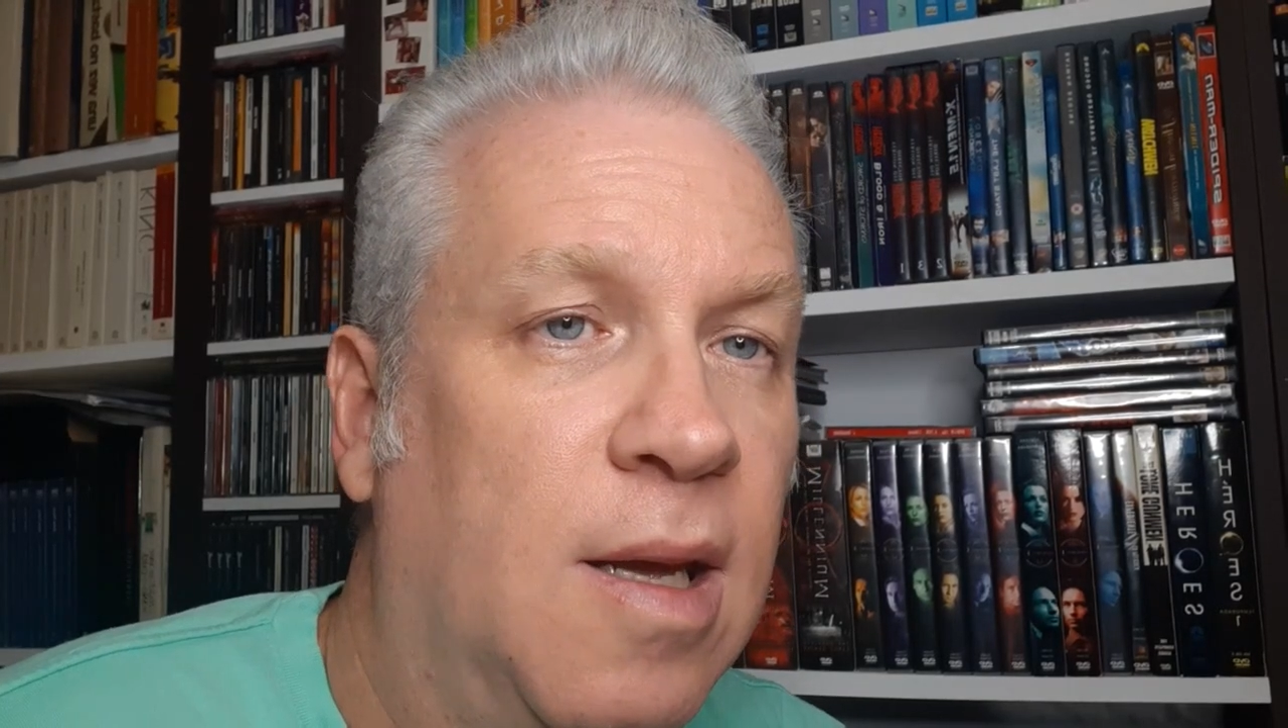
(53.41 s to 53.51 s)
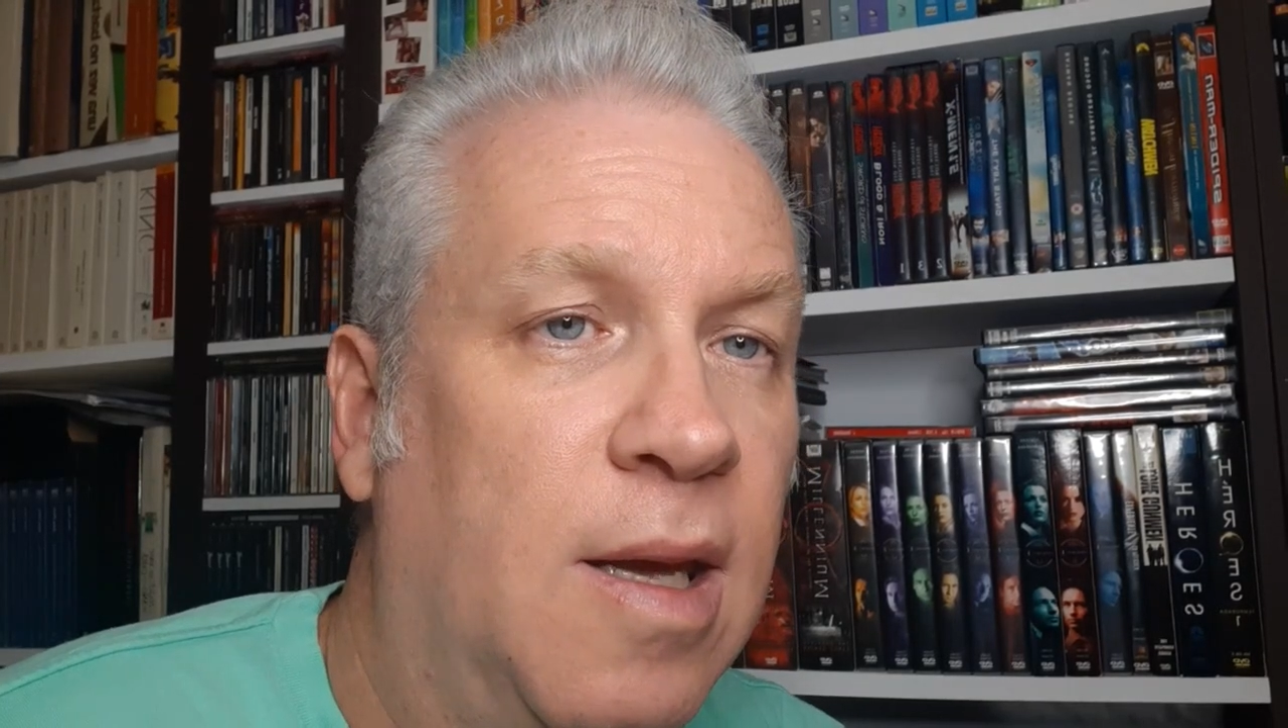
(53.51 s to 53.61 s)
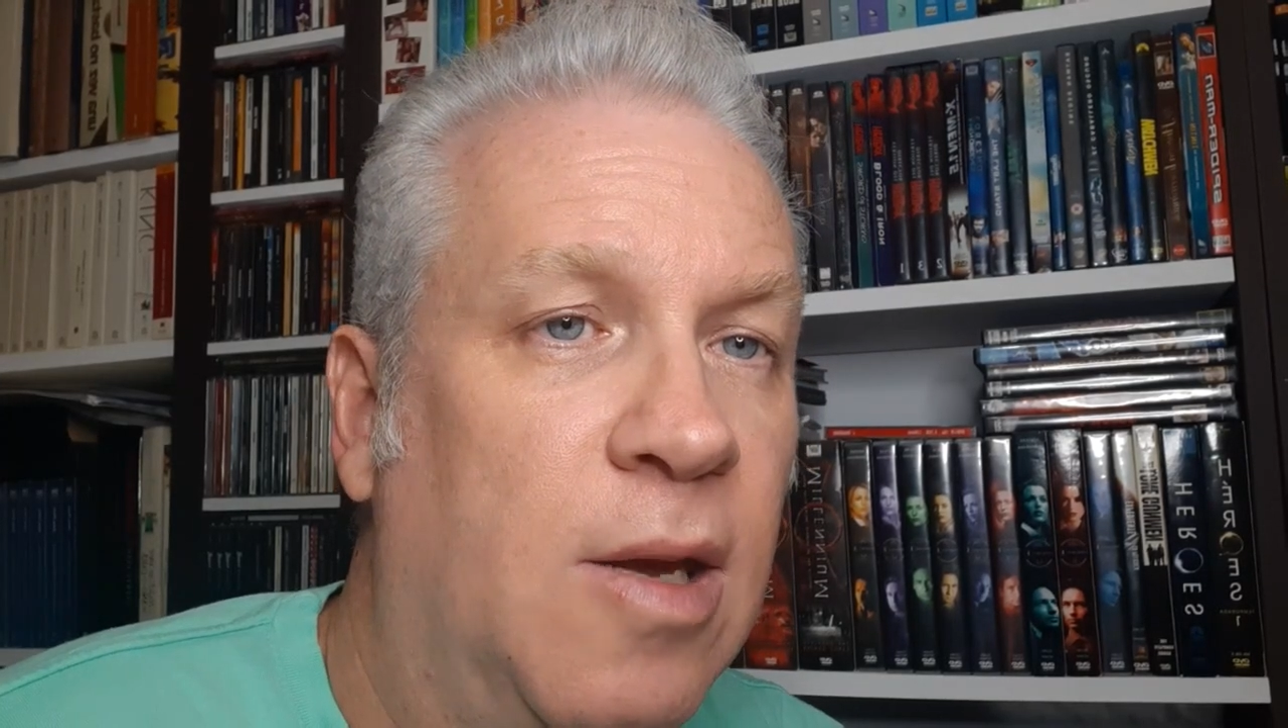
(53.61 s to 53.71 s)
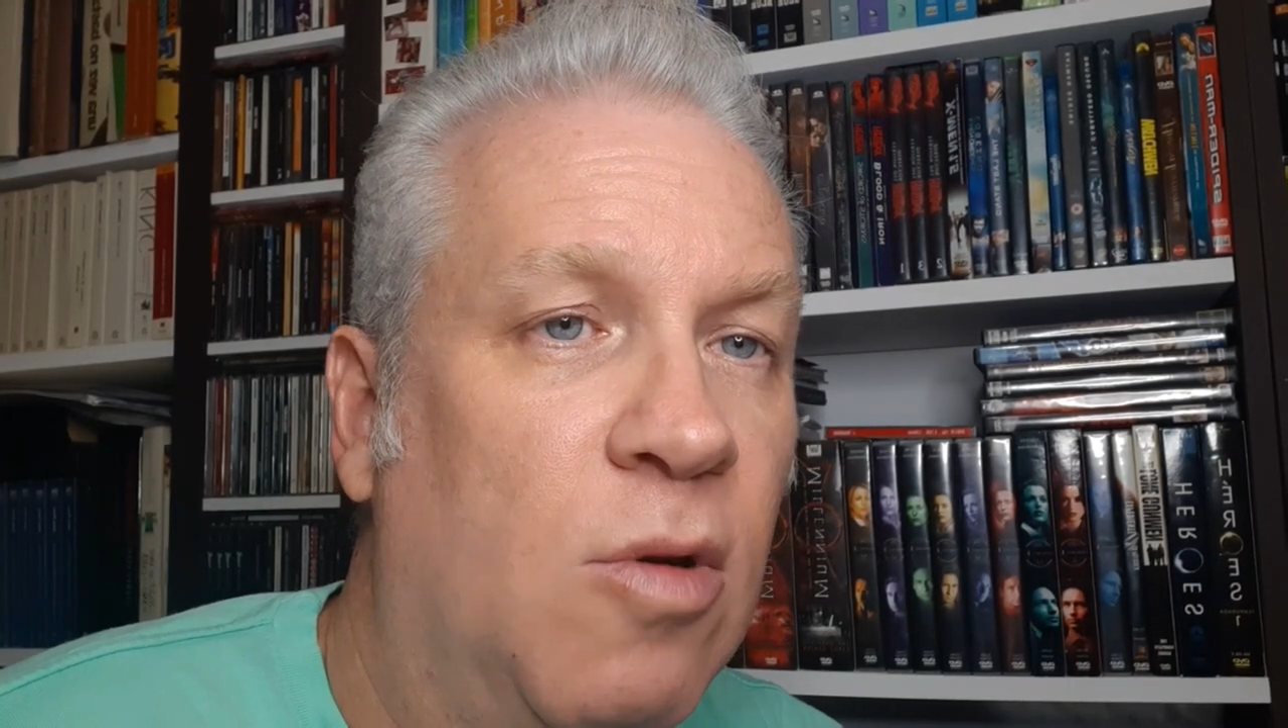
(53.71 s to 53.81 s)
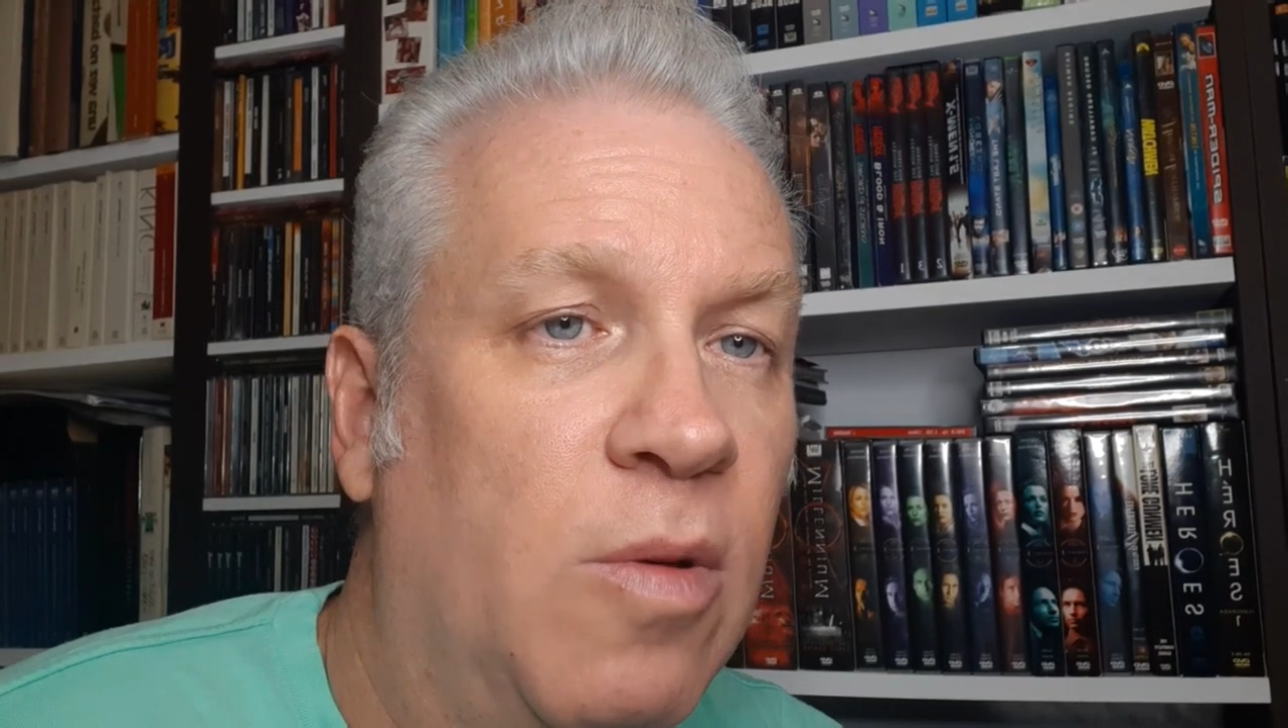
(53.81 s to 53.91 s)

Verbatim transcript: que no